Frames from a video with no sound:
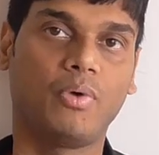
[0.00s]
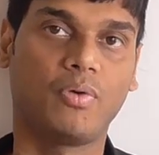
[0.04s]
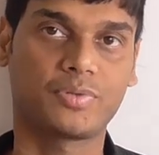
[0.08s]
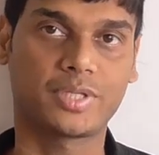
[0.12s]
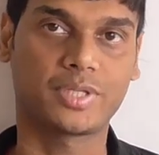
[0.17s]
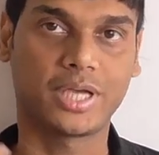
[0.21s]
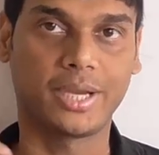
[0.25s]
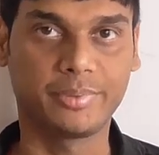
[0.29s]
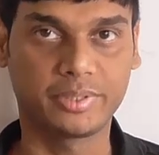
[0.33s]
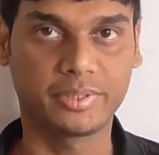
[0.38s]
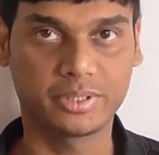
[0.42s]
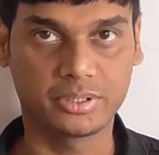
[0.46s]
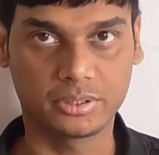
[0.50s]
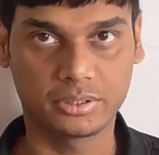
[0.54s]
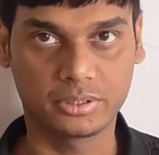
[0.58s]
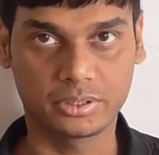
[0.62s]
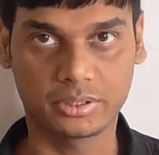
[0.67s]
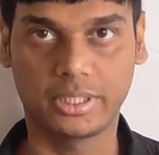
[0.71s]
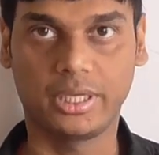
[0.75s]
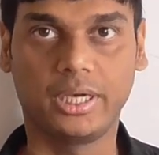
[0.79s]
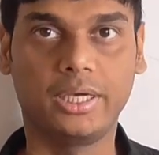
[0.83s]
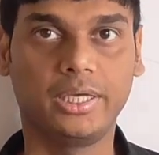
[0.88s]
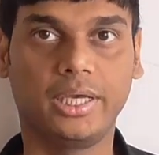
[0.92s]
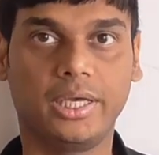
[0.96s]
वेबसाइट
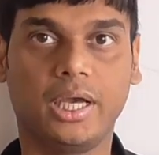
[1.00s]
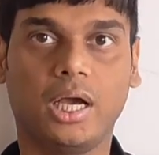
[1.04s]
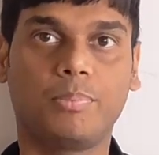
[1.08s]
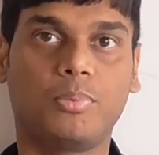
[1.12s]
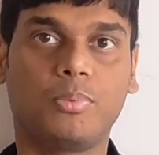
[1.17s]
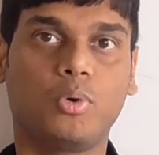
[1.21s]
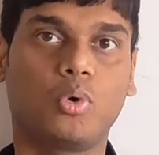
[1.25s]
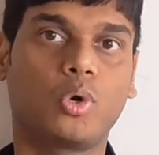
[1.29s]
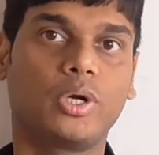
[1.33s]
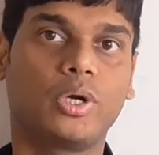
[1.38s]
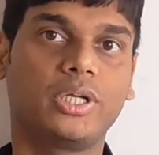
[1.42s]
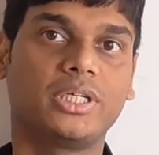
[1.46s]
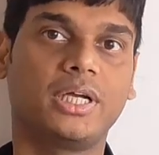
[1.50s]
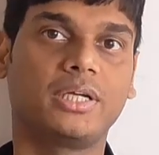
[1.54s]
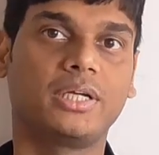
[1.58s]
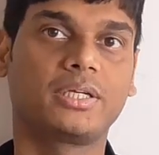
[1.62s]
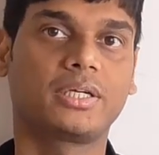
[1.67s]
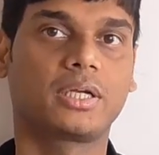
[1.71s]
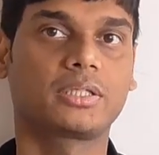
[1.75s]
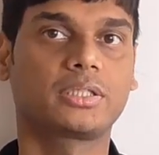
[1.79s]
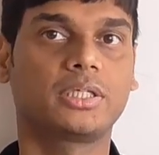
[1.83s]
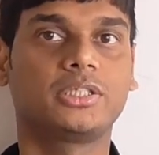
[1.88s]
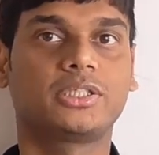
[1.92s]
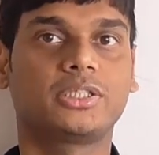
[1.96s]
के लिए आप लोगो डिजाइन
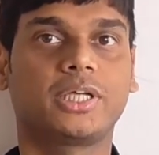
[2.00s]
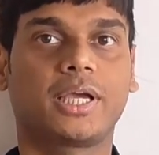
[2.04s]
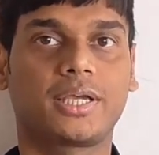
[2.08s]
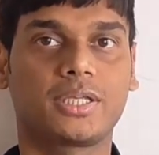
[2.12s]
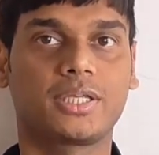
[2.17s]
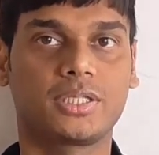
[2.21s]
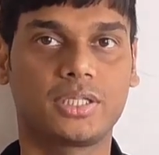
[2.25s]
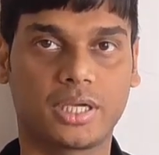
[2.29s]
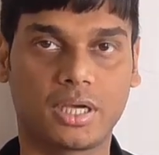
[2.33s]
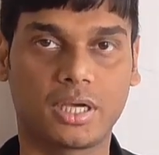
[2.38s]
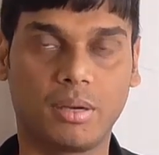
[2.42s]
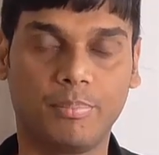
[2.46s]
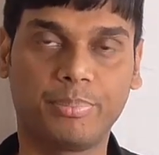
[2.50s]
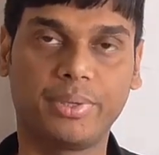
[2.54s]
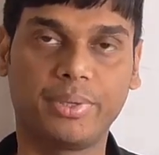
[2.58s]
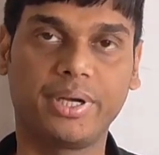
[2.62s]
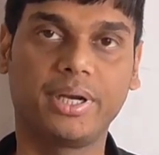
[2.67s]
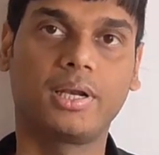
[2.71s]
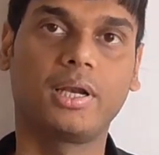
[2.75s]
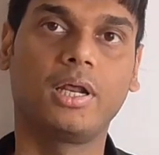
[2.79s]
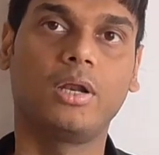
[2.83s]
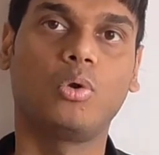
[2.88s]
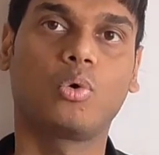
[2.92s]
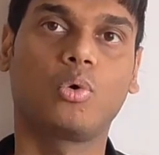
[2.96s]
करते हैं चाहे किसी कंपनी
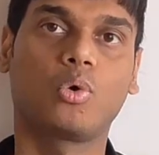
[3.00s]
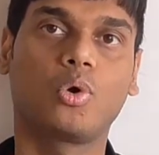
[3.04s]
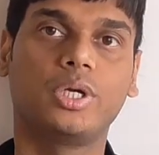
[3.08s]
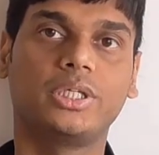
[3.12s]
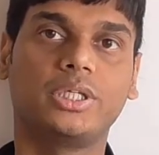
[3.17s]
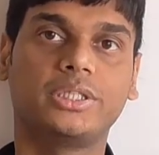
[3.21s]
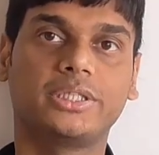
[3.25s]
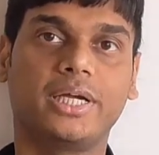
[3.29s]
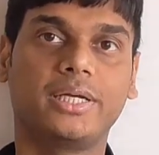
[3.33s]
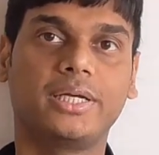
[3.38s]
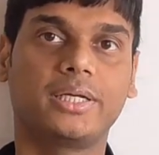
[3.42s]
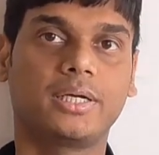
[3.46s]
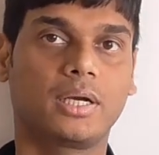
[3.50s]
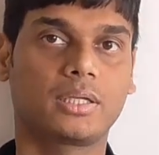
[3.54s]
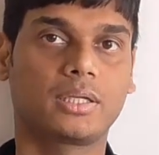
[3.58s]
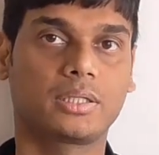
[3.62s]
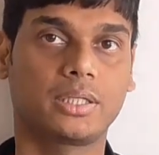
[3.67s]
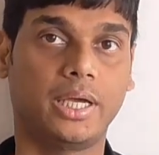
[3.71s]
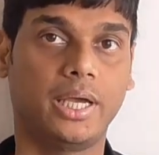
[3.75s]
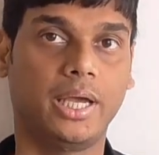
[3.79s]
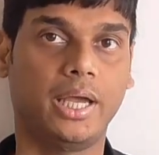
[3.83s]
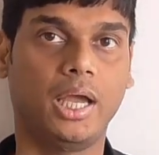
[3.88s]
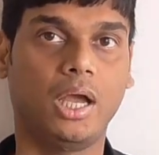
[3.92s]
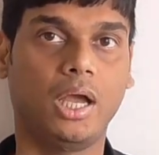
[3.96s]
के लोगो डिजाइन करते
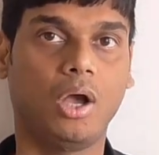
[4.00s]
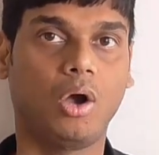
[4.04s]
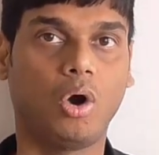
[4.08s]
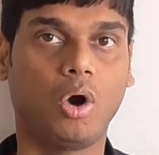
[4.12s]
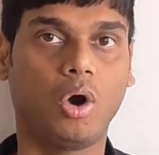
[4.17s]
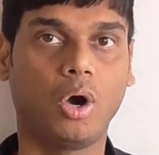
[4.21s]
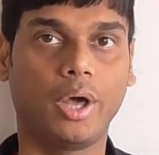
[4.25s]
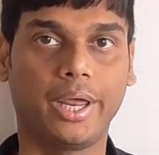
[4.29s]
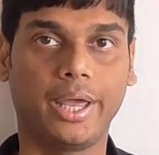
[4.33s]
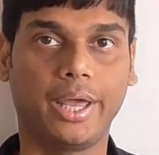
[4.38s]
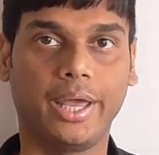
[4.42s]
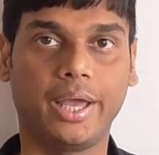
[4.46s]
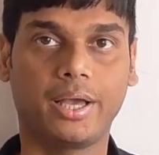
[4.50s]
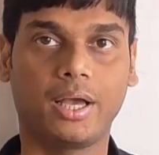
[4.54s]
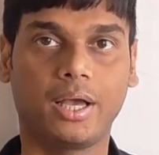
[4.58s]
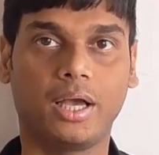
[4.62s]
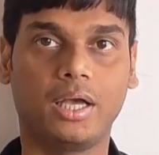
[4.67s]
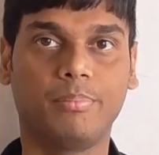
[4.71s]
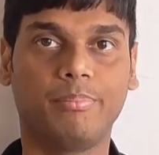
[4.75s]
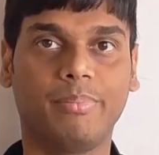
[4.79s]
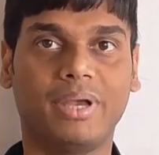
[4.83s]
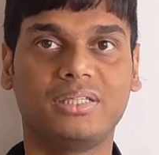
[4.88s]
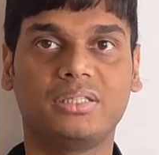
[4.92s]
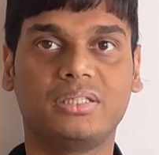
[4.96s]
हैं और
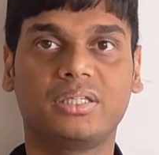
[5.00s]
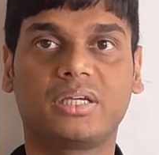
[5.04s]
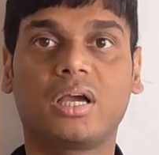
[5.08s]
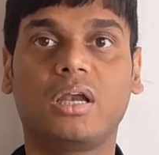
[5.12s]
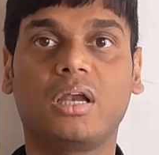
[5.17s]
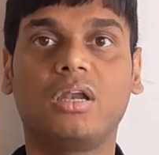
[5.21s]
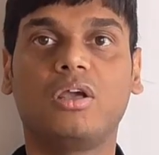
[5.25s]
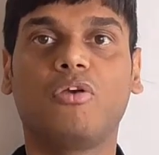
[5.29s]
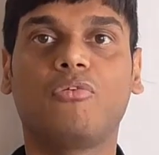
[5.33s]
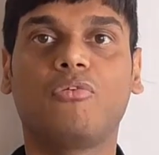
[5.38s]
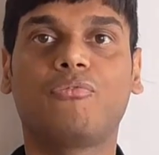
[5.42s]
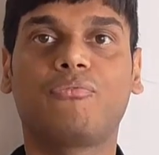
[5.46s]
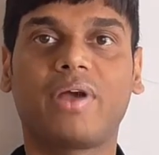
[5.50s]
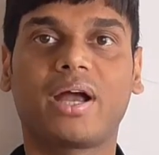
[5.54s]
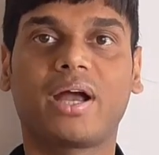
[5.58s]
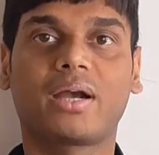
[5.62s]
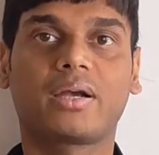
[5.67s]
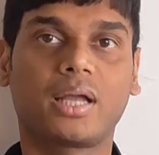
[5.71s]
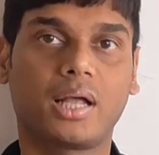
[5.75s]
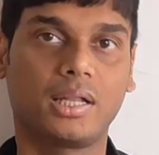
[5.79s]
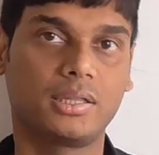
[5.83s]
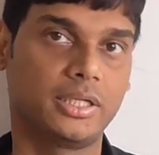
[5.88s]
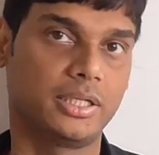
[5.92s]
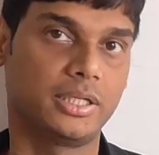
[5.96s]
एक मैजिकल इफेक्ट
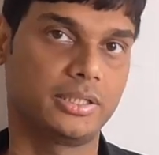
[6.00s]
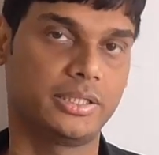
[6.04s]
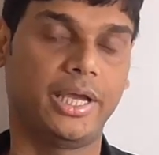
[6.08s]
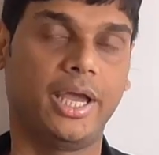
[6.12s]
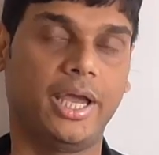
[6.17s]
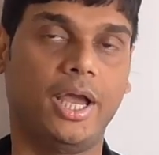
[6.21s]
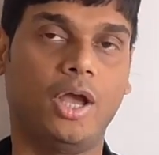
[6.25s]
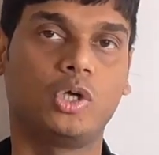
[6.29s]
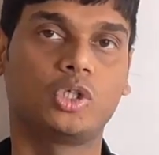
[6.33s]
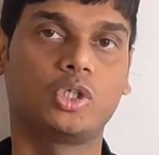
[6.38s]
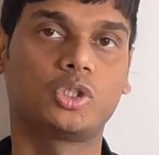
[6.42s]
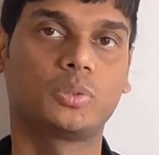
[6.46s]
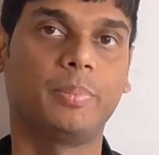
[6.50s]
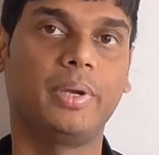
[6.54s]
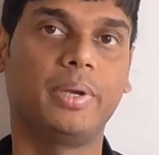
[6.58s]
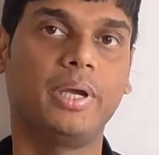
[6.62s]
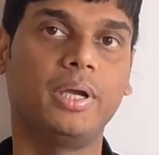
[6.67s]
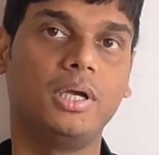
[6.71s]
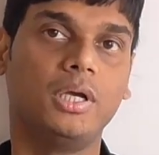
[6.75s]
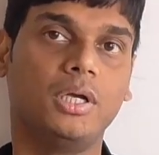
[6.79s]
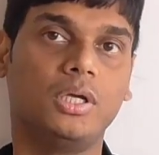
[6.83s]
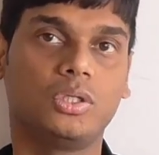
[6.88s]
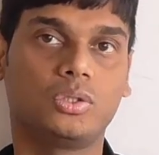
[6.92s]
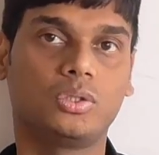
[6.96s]
डाल देते हैं उसमें
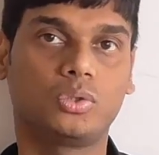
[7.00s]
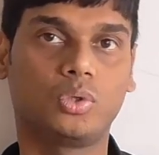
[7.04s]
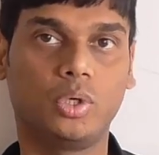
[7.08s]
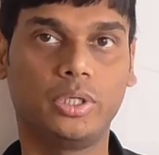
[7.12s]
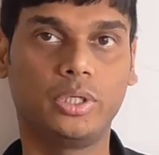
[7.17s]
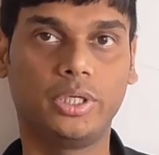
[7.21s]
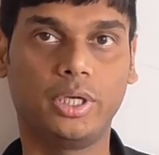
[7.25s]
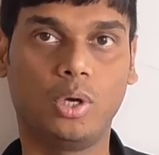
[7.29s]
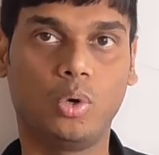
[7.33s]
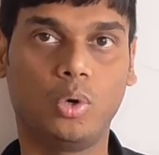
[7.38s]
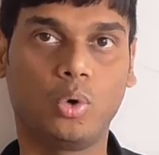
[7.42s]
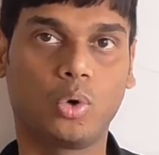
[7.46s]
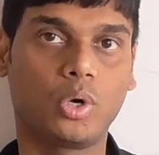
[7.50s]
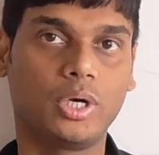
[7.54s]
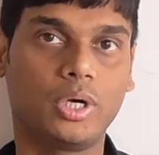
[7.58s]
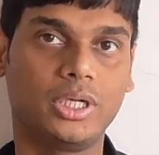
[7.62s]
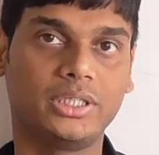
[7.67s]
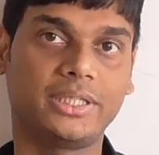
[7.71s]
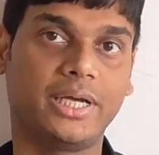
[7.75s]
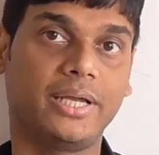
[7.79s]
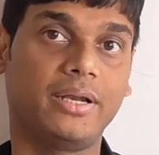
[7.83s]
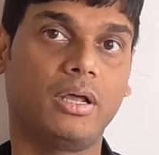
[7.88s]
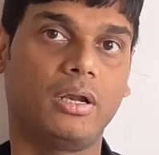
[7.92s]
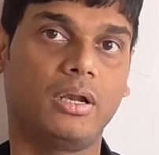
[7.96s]
तो ये लोगो
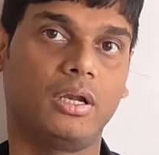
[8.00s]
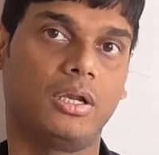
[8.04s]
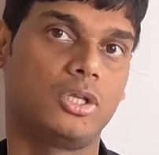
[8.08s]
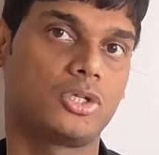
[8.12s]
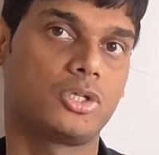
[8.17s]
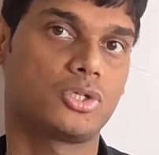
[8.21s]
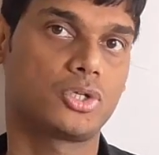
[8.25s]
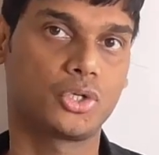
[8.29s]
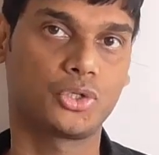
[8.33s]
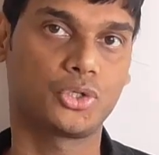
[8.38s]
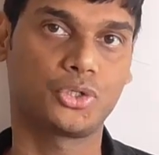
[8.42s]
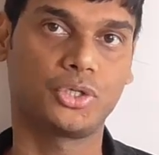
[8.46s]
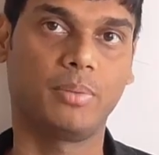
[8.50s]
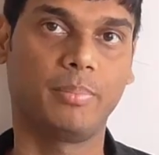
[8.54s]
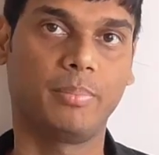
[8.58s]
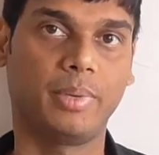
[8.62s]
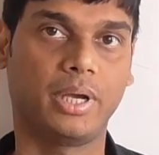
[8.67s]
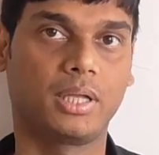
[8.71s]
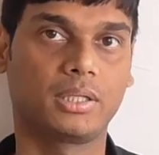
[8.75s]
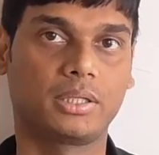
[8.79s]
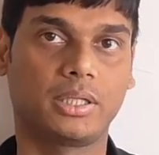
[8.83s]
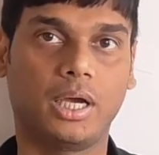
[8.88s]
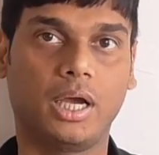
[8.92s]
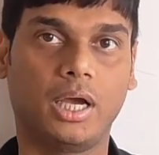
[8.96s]
डिज़ाइन एंड इलस्ट्रेशन में
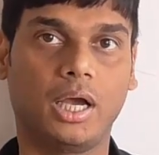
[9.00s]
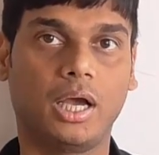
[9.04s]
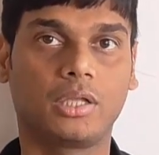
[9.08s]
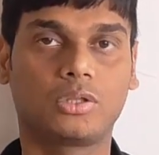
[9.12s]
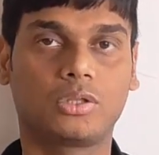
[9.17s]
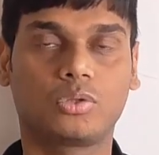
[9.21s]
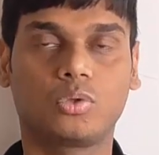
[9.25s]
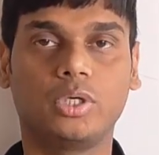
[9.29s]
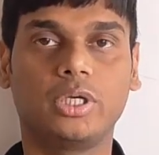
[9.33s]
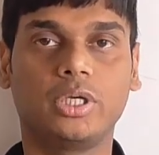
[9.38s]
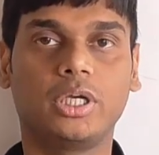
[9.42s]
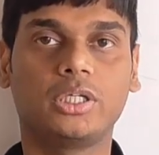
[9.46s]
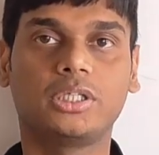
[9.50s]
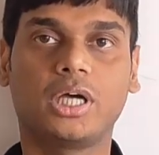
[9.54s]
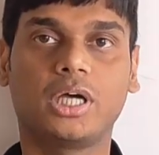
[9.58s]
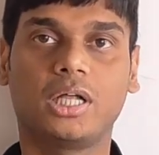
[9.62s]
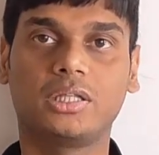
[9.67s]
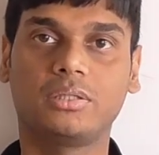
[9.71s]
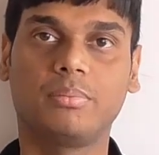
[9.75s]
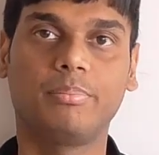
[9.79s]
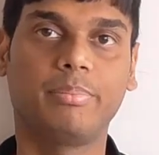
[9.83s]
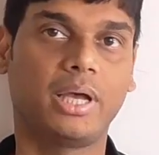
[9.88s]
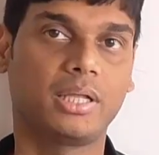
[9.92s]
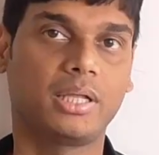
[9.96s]
आता है तो ये
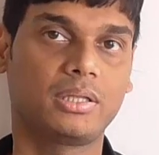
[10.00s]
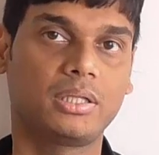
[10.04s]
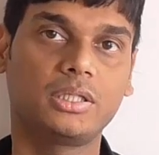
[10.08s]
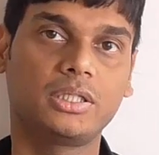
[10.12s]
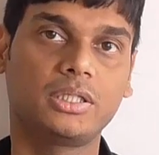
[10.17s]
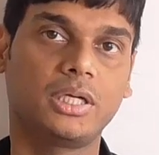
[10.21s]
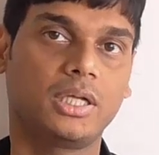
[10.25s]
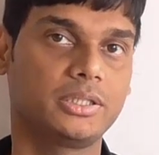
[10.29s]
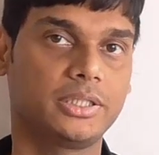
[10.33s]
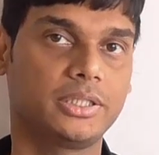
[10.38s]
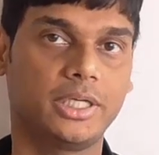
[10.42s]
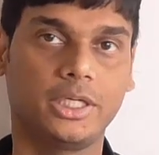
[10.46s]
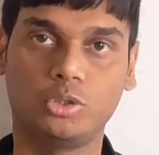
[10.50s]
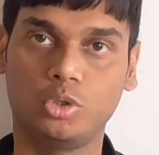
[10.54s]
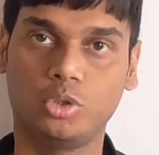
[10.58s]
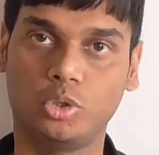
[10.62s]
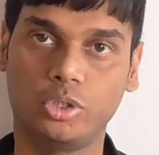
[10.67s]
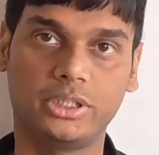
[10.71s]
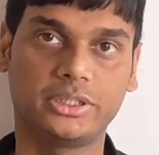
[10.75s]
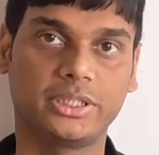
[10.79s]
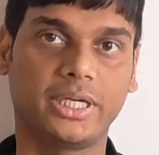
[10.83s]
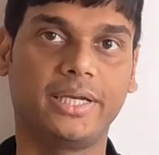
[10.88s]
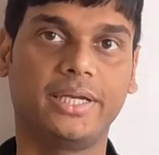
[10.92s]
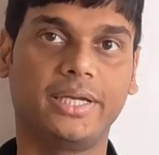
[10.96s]
जान बेहतर जानते हैं जो
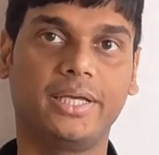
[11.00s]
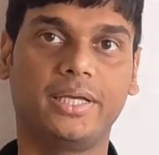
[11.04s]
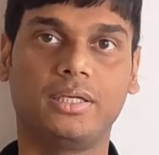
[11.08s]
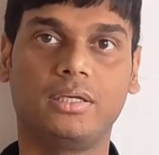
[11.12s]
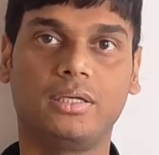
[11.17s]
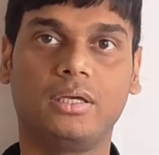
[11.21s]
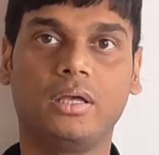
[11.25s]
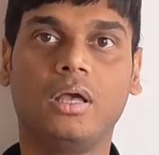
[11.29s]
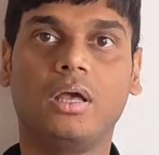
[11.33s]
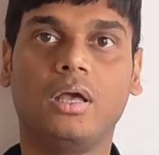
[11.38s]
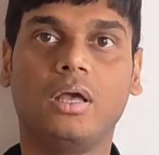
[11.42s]
डिज़ाइनिंग